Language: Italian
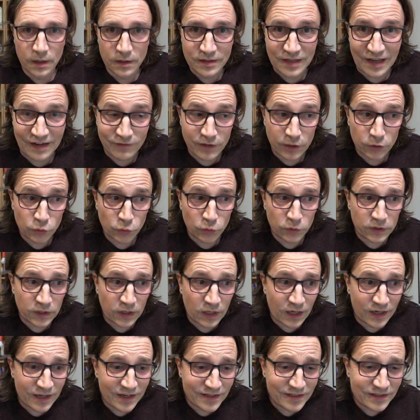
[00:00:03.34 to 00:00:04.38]
Salve a tutti
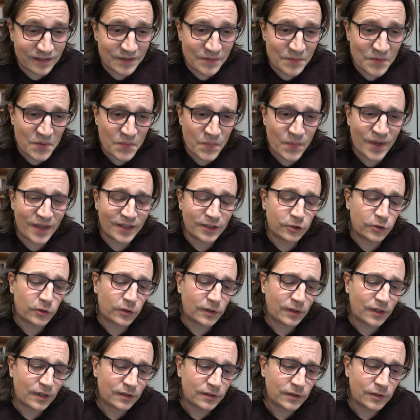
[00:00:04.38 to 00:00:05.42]
carissimi,
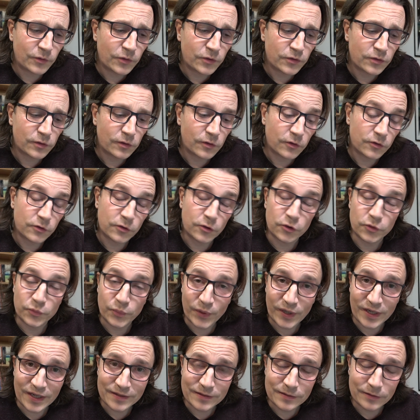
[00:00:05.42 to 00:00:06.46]
bentornati in questo nostro
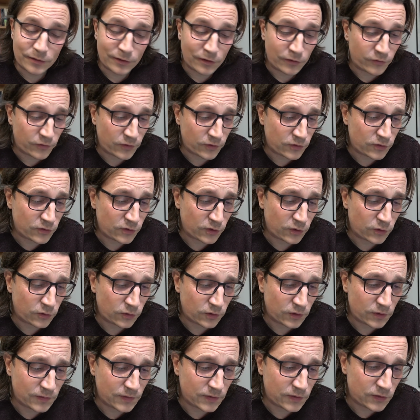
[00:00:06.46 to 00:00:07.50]
spazio di riflessione,
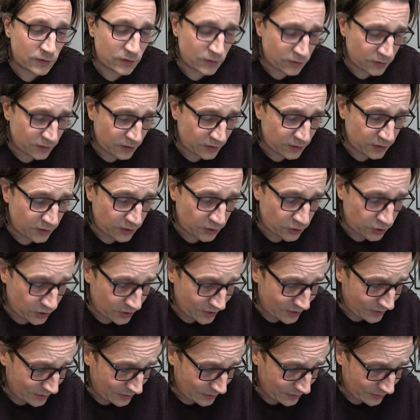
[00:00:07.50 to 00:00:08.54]
condivisione, di
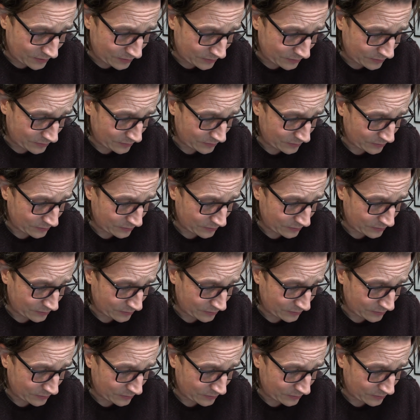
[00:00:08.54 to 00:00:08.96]
ricerca,